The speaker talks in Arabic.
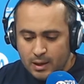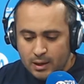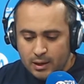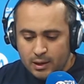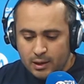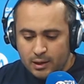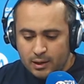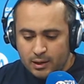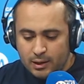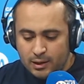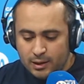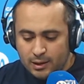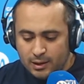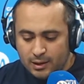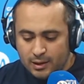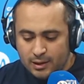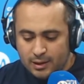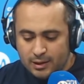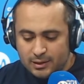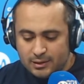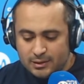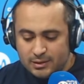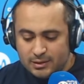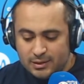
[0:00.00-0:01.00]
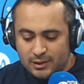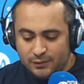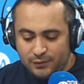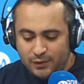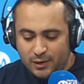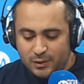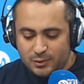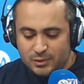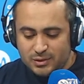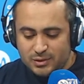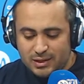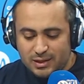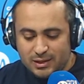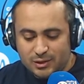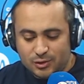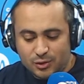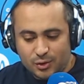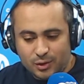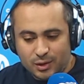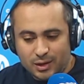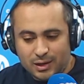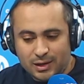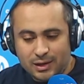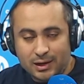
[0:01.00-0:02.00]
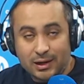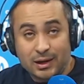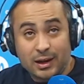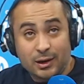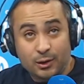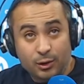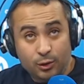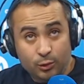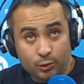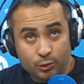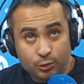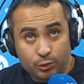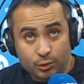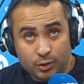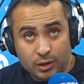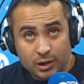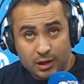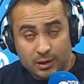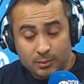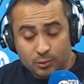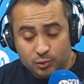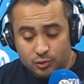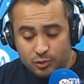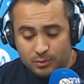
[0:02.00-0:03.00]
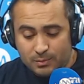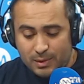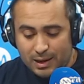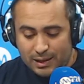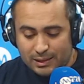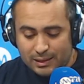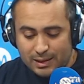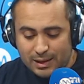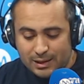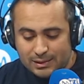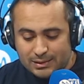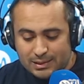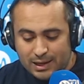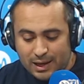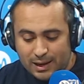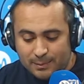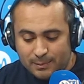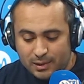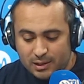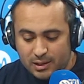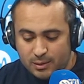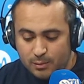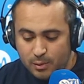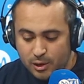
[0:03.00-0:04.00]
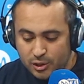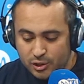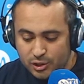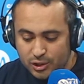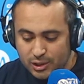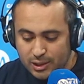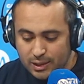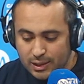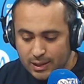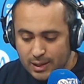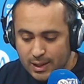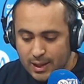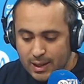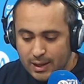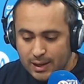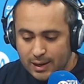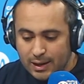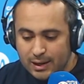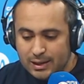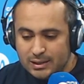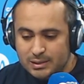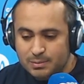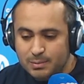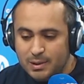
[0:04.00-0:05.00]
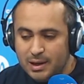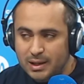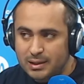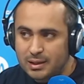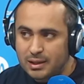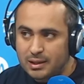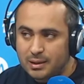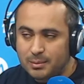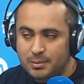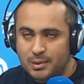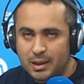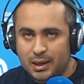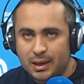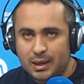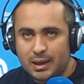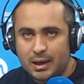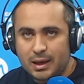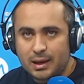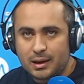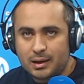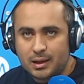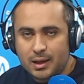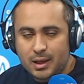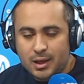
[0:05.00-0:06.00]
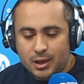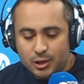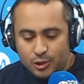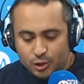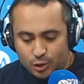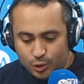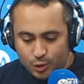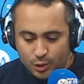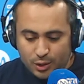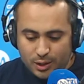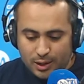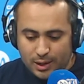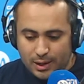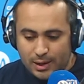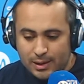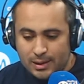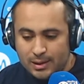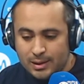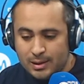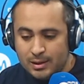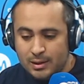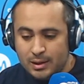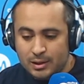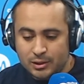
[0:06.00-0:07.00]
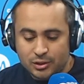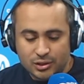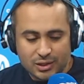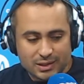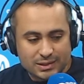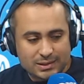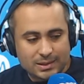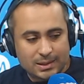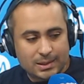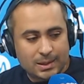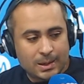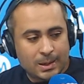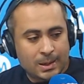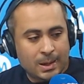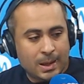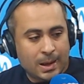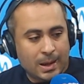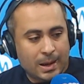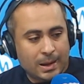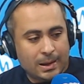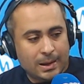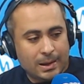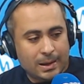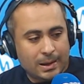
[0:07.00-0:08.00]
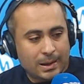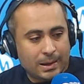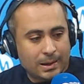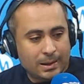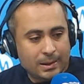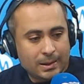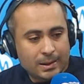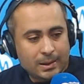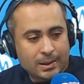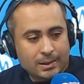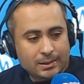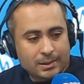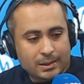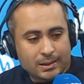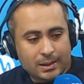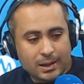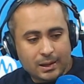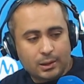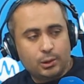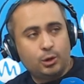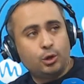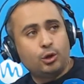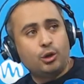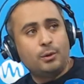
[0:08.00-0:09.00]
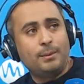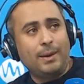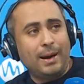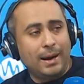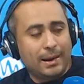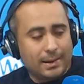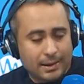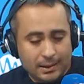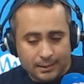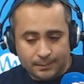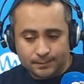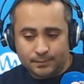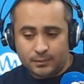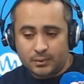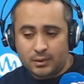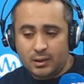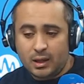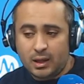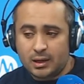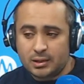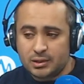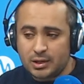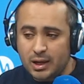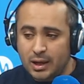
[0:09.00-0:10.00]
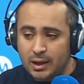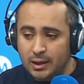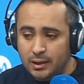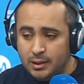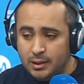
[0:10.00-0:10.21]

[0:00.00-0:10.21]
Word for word: آه سي فوزي شكرا للحضور اللي موجود بحذاك سي حمادي بوعشير رئيس بلديه ابن خيار شكرا جزيلا على تدخلكم معنا نرجع